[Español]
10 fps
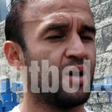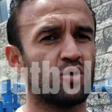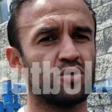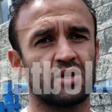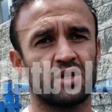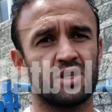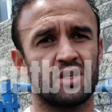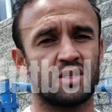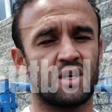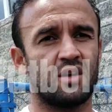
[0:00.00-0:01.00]
Hemos
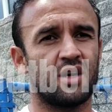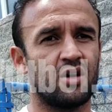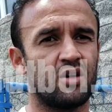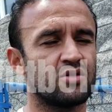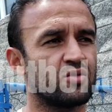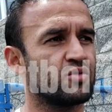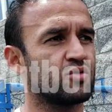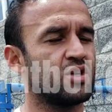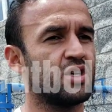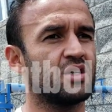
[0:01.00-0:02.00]
eh, trabajado estos
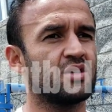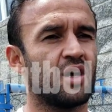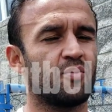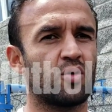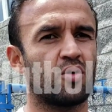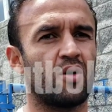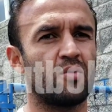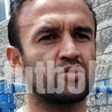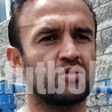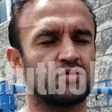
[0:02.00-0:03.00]
dos días, de a poco lo
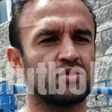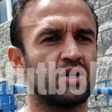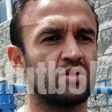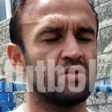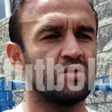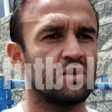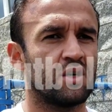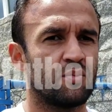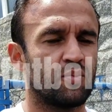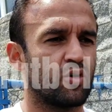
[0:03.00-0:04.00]
vamos conociendo,
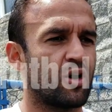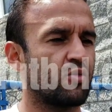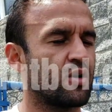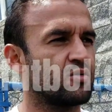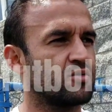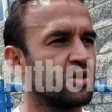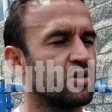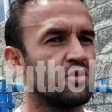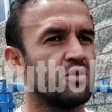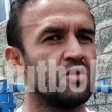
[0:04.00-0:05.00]
eh, por algo ha
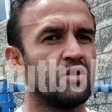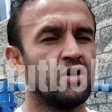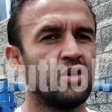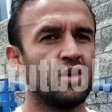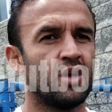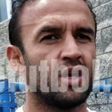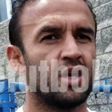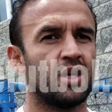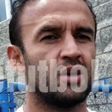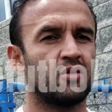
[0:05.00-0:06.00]
conseguido
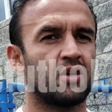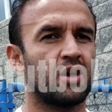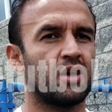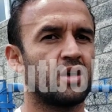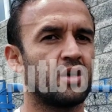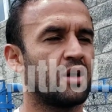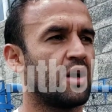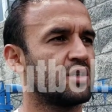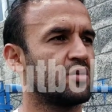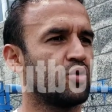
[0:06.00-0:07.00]
eh, lo que
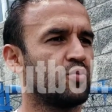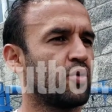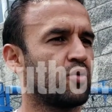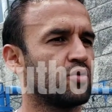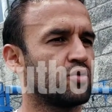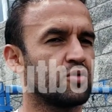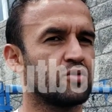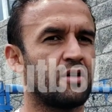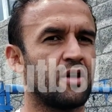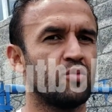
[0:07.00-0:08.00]
hace muy poco
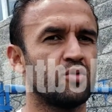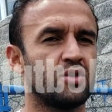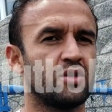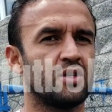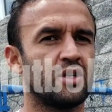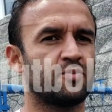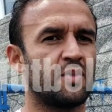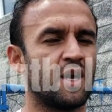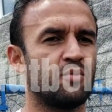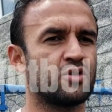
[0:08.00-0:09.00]
todos sabemos y
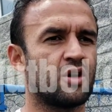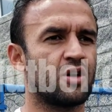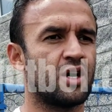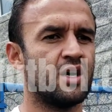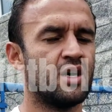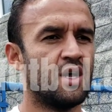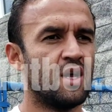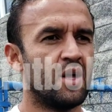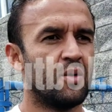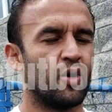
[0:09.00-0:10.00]
esperamos ahora
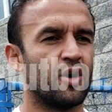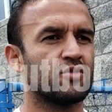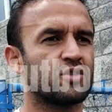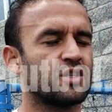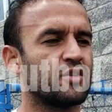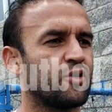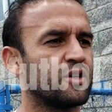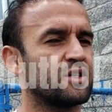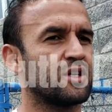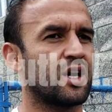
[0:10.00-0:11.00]
podernos hacer fuertes